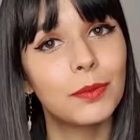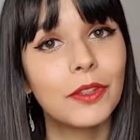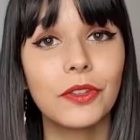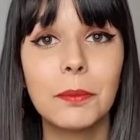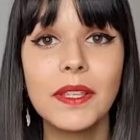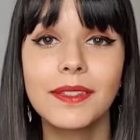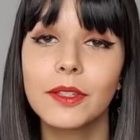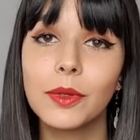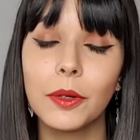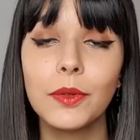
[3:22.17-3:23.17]
Je m'attendais pas à ce
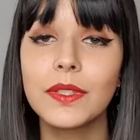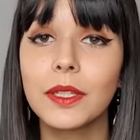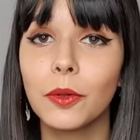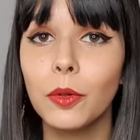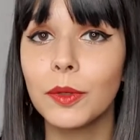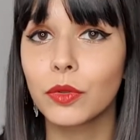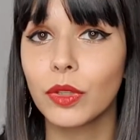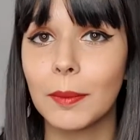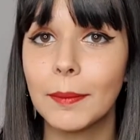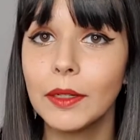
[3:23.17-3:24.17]
qu'il soit aussi gros, parce
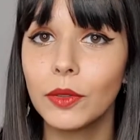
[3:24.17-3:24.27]
qu'il y a pas mal de